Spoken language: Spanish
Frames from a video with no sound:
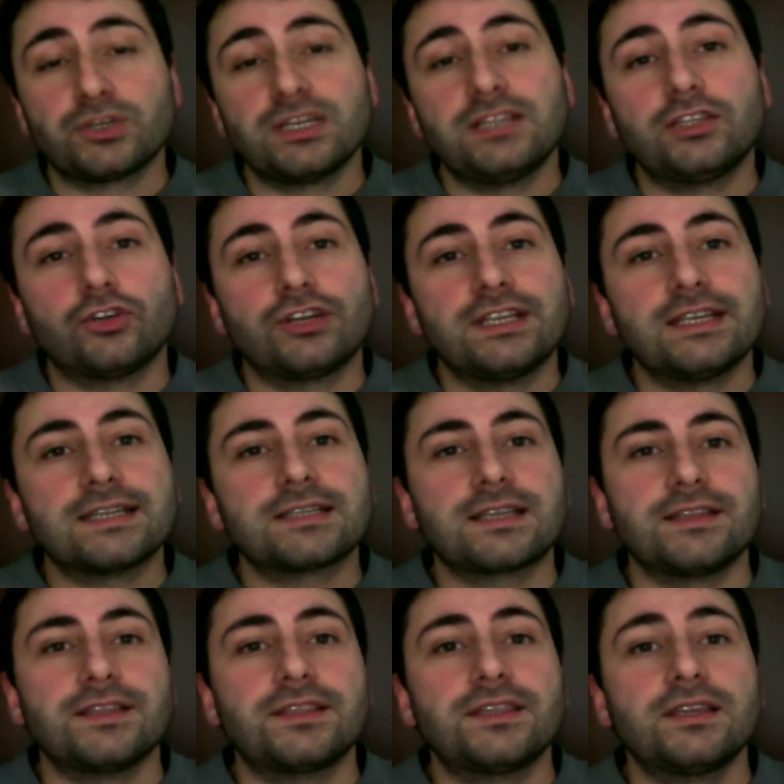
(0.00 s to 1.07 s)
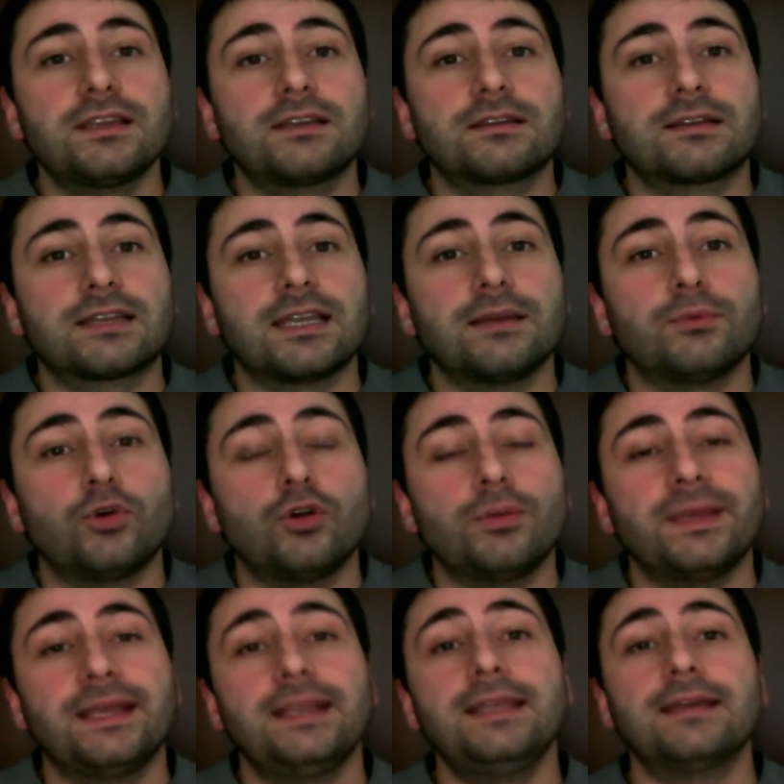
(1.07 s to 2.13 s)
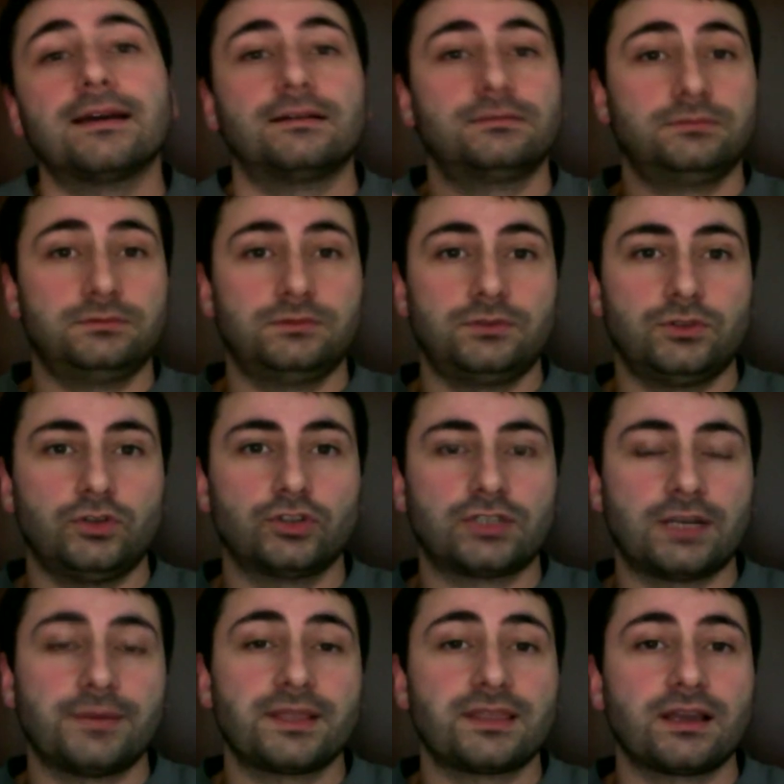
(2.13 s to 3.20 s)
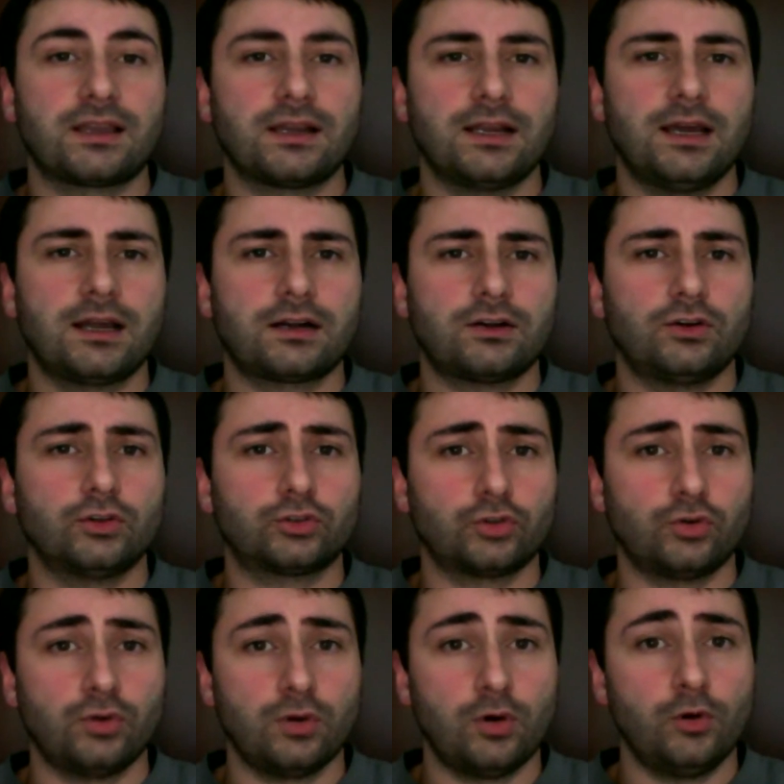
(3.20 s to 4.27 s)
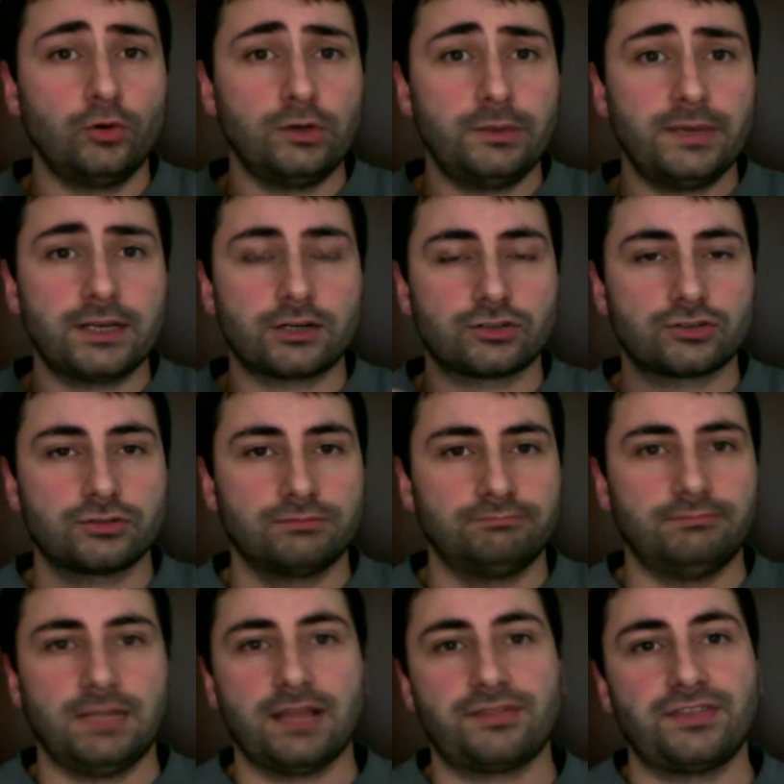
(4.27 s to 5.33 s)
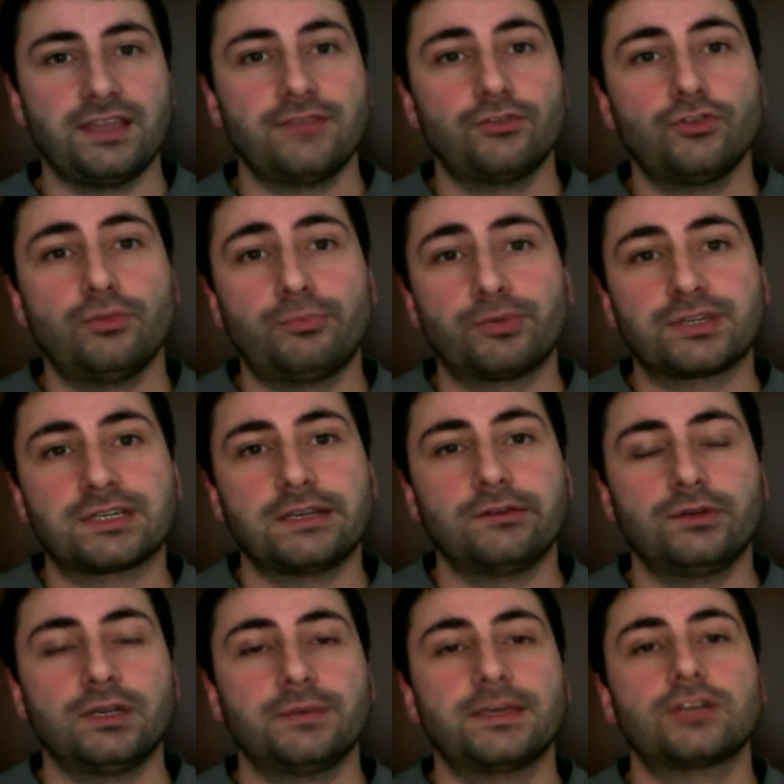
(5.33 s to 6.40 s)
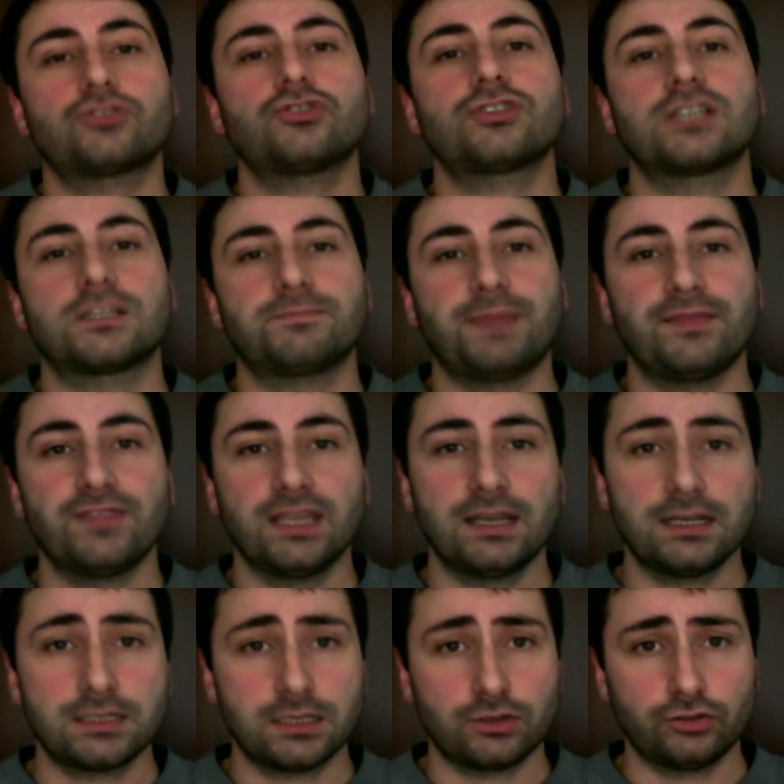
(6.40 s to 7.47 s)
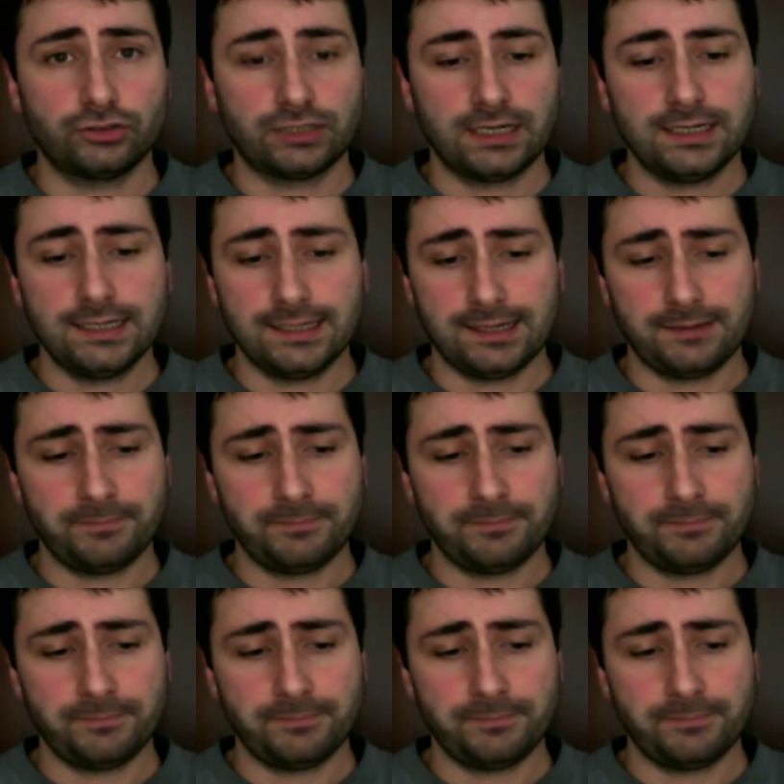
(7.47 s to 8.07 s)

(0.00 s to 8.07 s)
hay teorías que dicen que volvería otra vez a crear otro nuevo universo haciendo pues que el universo se expandiera y se contrayera.